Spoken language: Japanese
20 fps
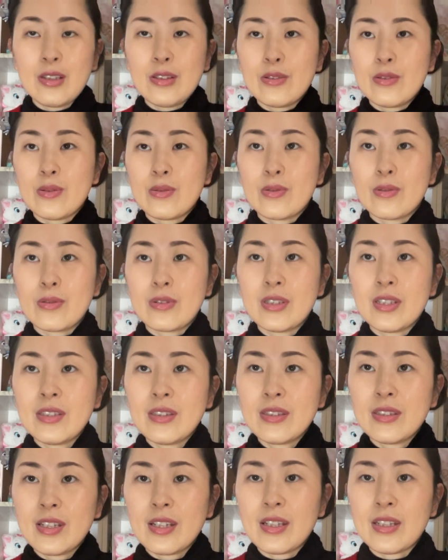そのちっ
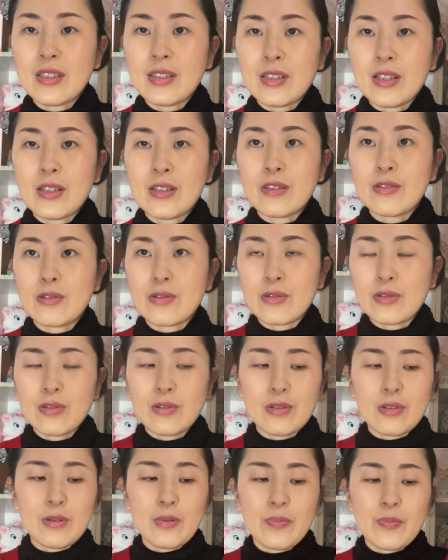ちゃいサイズ
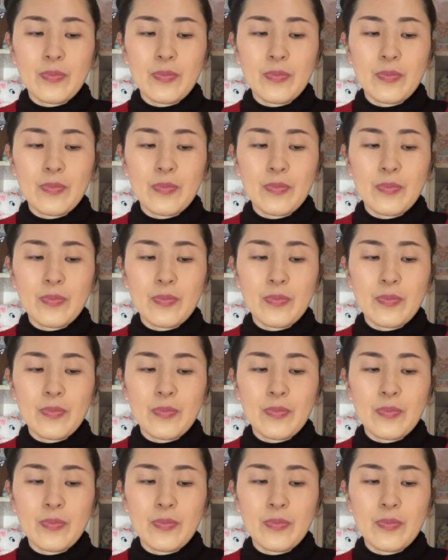の